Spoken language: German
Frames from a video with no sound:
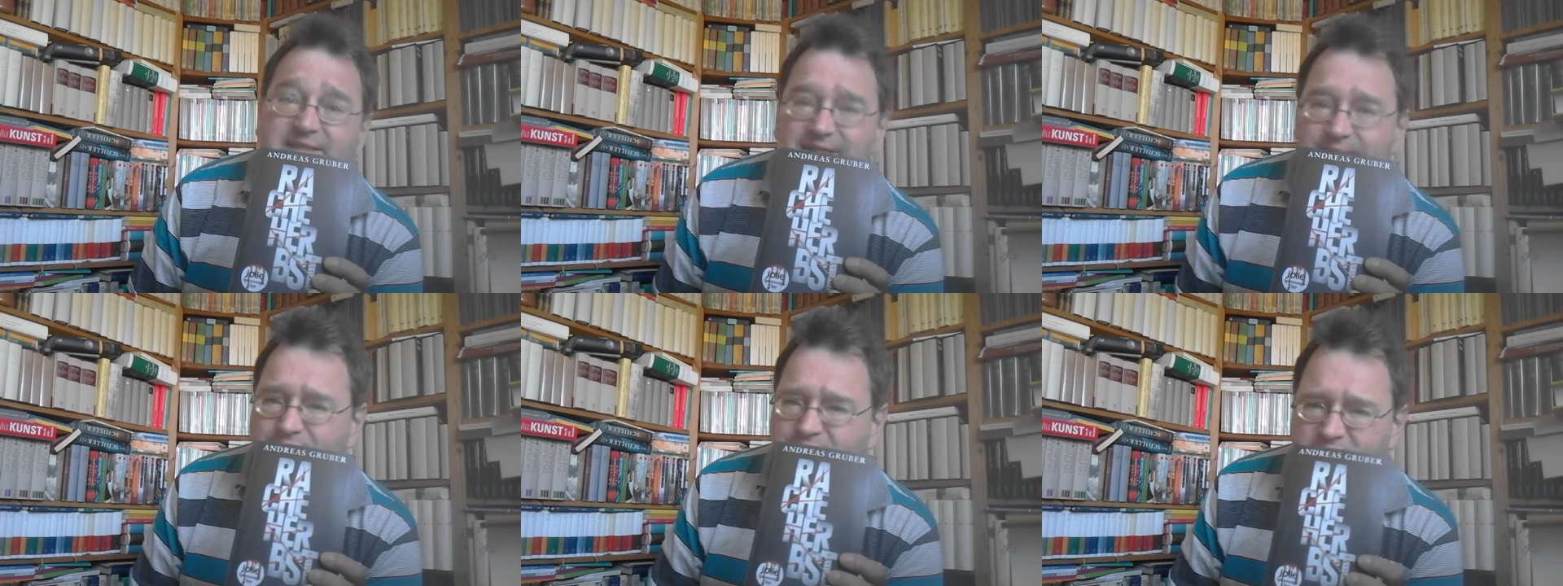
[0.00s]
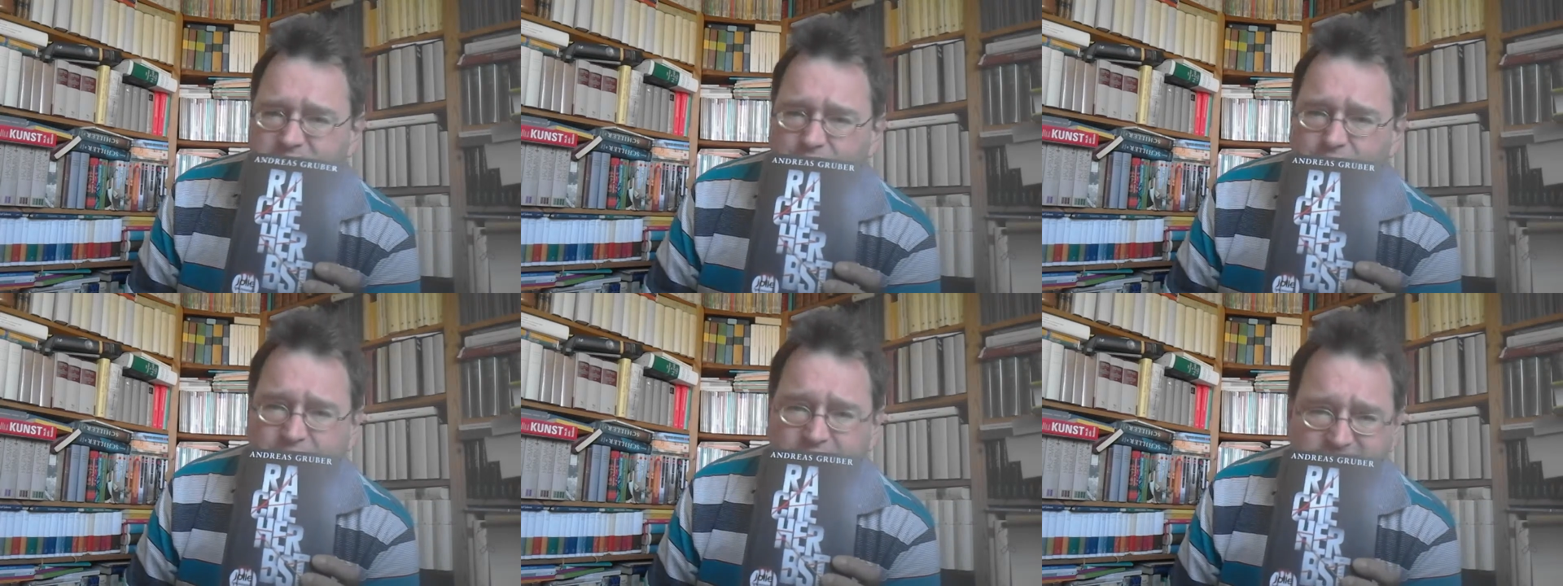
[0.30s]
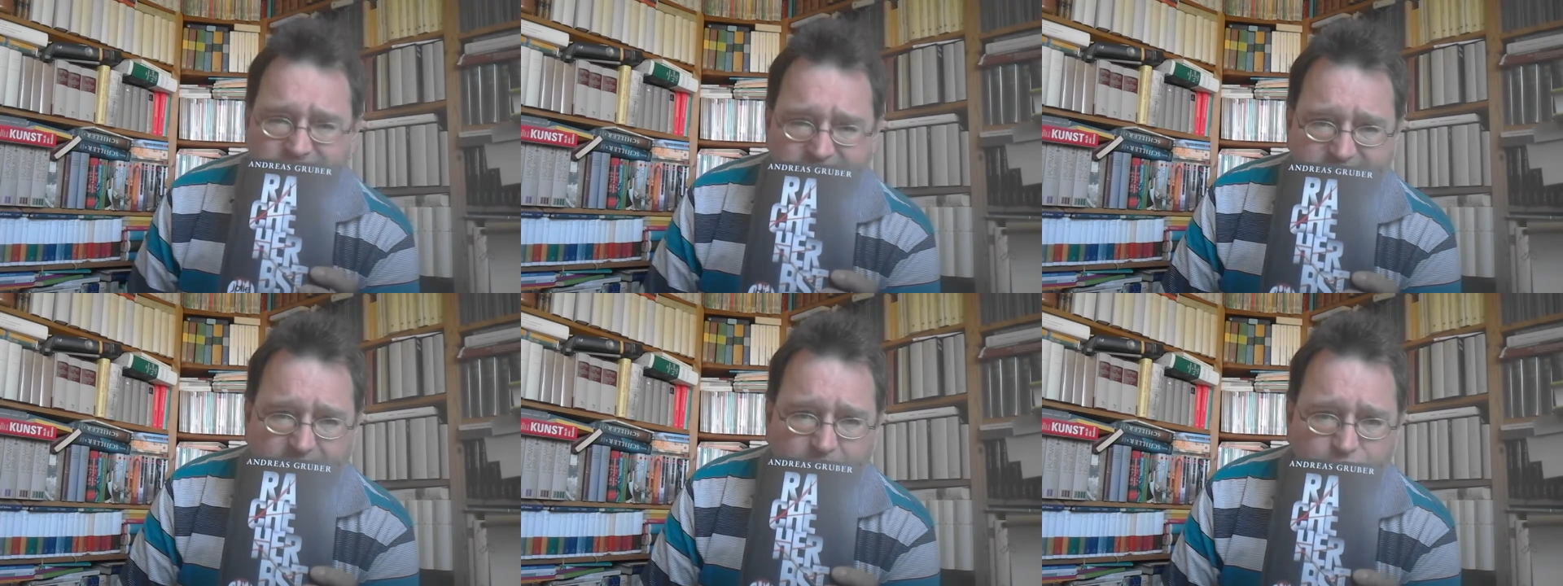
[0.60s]
Lebt sie noch
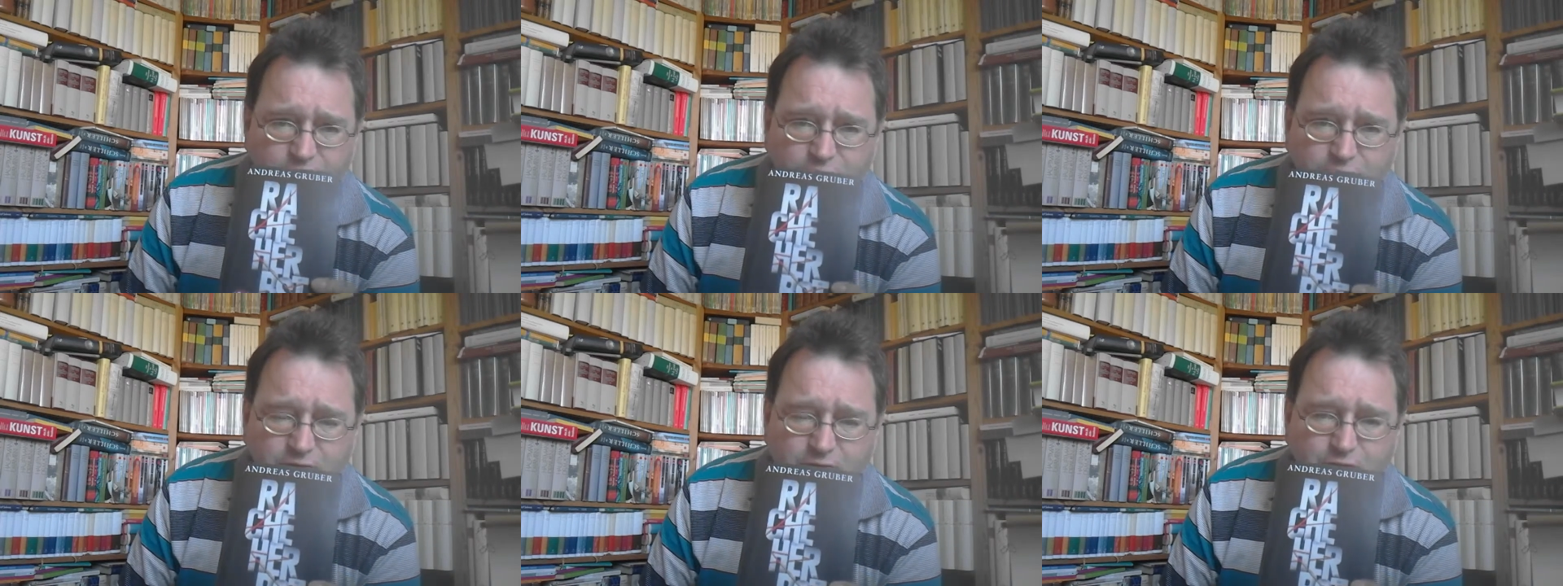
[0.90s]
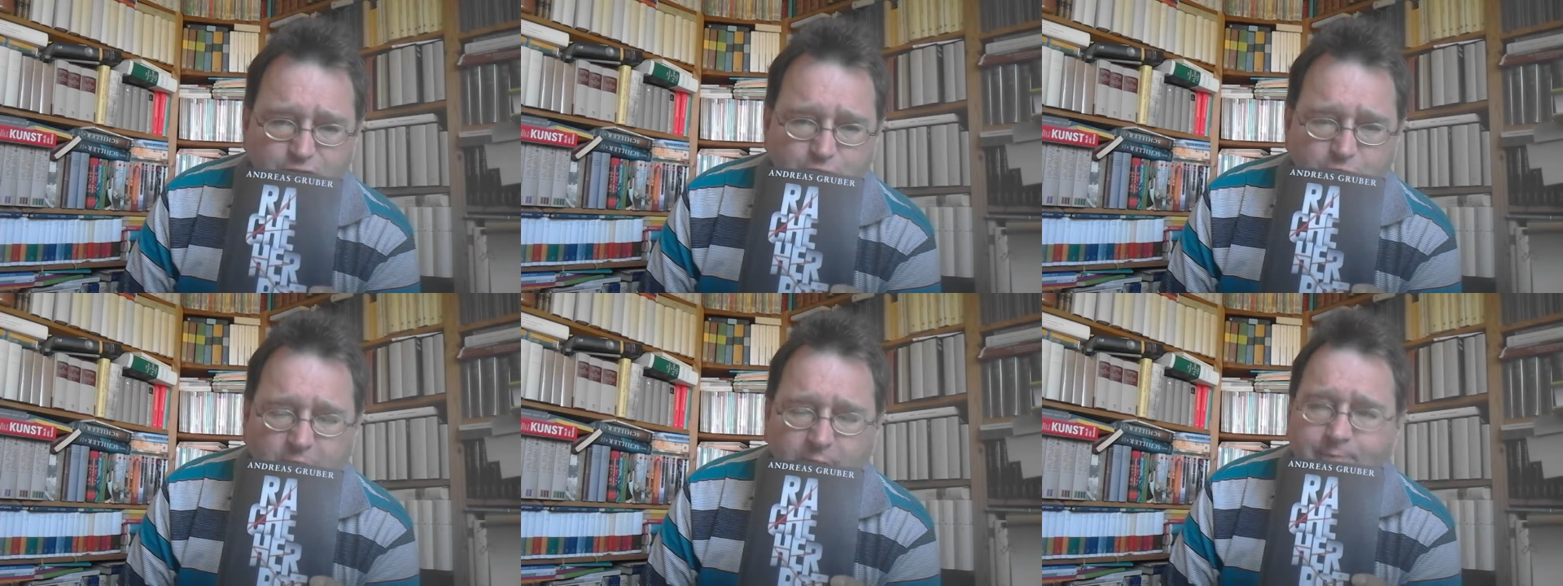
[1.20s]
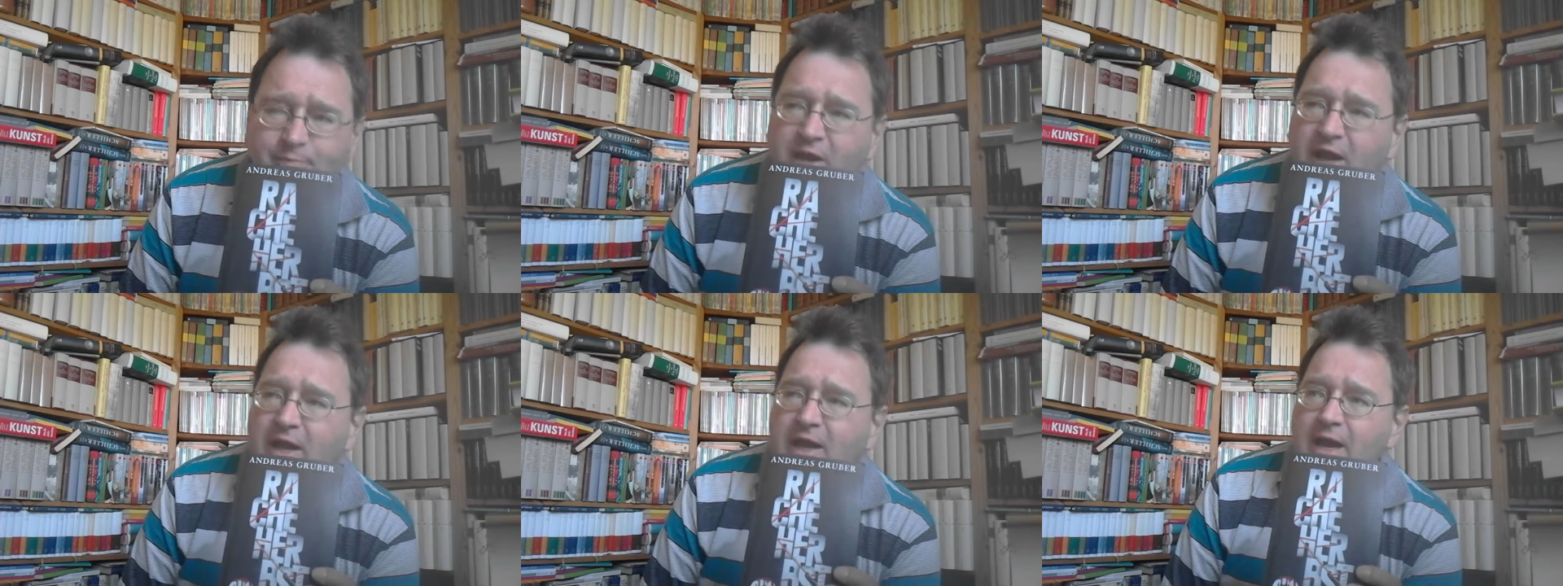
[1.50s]
oder ist sie auch schon
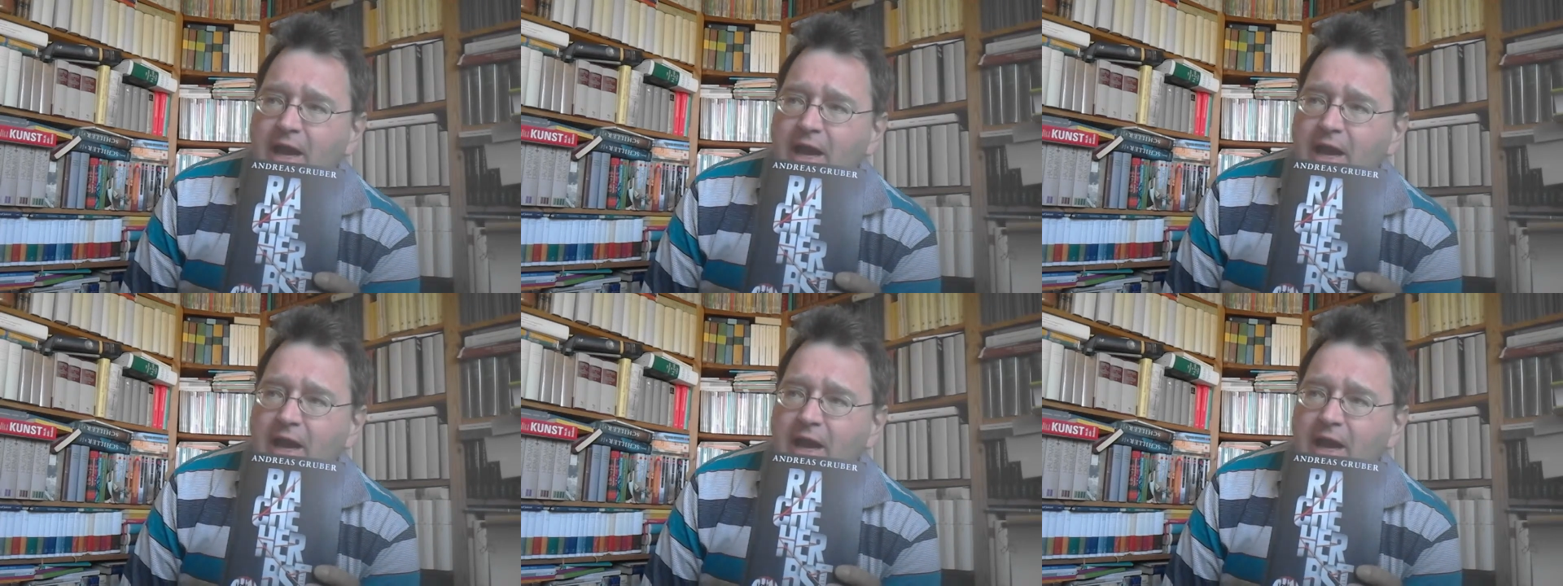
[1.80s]
gestorben?